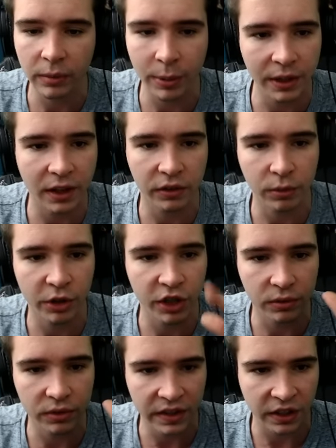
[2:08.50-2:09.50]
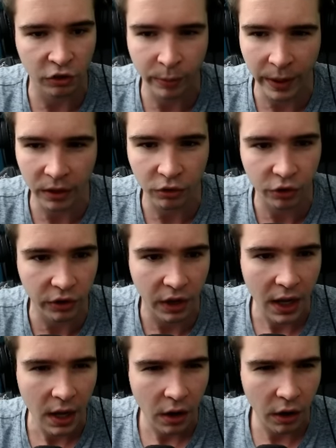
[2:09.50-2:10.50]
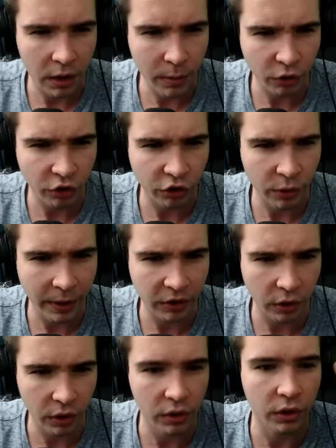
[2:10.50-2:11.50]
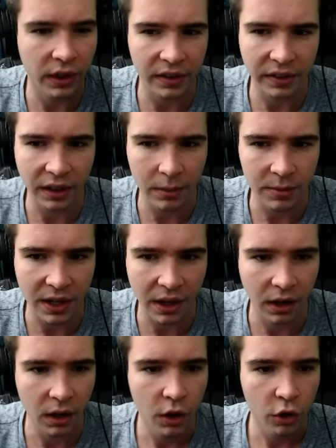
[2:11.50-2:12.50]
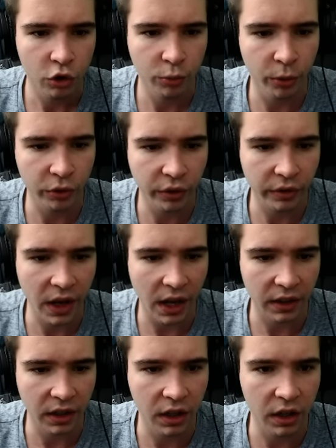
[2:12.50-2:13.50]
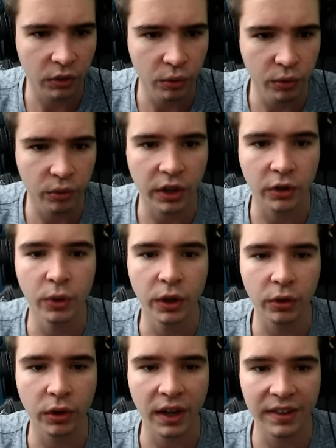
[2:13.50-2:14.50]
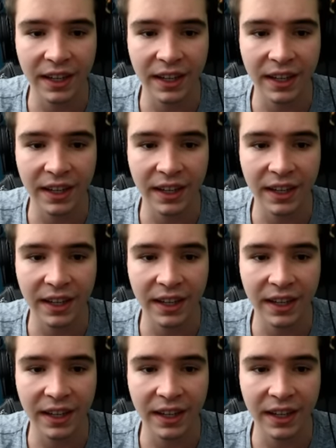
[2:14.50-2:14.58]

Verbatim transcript: pénétration magique, donc ça, ça change pas grand chose. Euh, comment on change de page de runes Ok, c'est comme ça, tu peux sauvegarder et tout, donc t'as tous les trucs assez